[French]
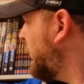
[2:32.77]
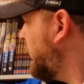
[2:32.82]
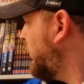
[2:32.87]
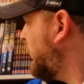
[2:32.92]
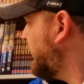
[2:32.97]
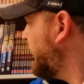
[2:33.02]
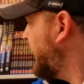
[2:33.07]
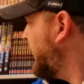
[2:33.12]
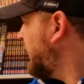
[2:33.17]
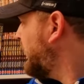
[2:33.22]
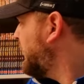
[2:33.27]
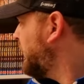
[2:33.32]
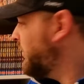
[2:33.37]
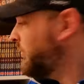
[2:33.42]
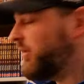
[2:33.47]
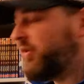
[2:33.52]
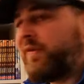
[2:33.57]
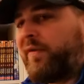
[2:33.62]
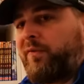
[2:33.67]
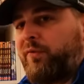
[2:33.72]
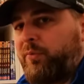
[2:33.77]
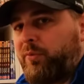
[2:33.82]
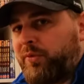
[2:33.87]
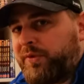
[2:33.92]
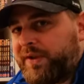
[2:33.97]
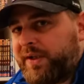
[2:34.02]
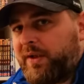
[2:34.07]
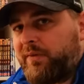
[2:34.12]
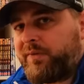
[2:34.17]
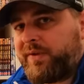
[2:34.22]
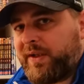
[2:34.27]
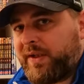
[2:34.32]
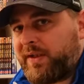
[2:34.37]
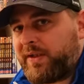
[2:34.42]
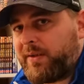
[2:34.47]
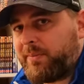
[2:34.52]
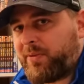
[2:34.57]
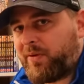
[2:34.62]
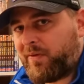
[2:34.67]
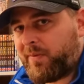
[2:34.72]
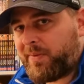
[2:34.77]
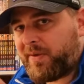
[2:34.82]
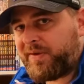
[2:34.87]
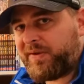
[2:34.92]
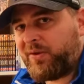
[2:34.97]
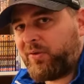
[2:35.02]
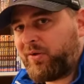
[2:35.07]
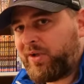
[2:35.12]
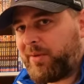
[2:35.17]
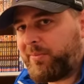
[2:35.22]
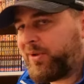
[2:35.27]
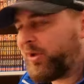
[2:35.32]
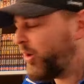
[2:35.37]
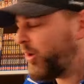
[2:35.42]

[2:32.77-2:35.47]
on a, mais je vais vous montrer, vous inquiétez pas, on va partir en caméra